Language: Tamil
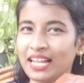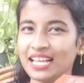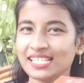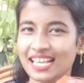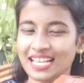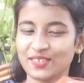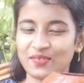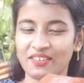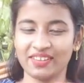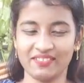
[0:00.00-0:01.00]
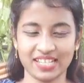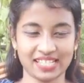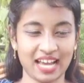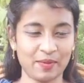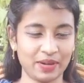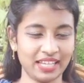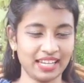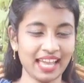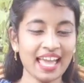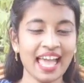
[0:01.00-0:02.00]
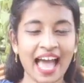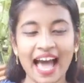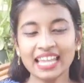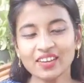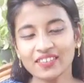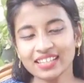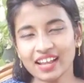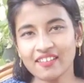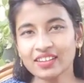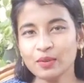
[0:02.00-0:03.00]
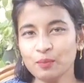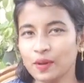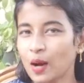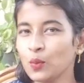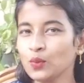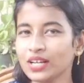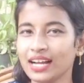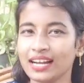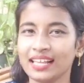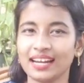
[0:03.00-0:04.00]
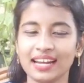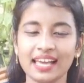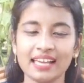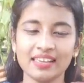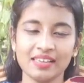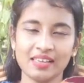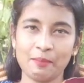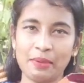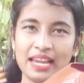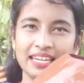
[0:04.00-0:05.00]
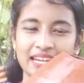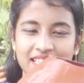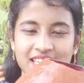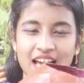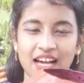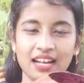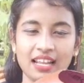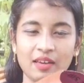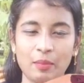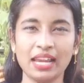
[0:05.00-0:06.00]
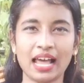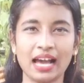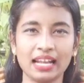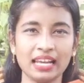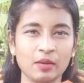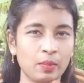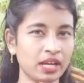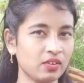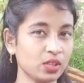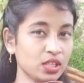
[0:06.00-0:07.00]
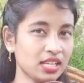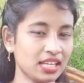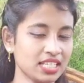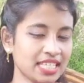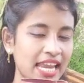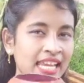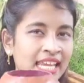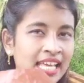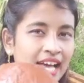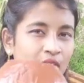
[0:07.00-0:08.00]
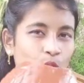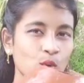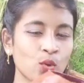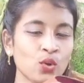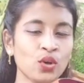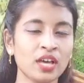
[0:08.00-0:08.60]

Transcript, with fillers: பெரிய சைஸ் ஃப்ளவர் வேஸ் நாங்கள் பண்ணியிருக்கேன் அதுக்கு வந்து நான் வந்து ப்ரௌன் கலரில் பெயிண்ட் அடிச்சிட்டேன் அக்ரிலிக் பெயிண்ட் அக்ரிலிக் பெயிண்ட் வந்து நல்லா ஷைனிங்காக இருக்கும்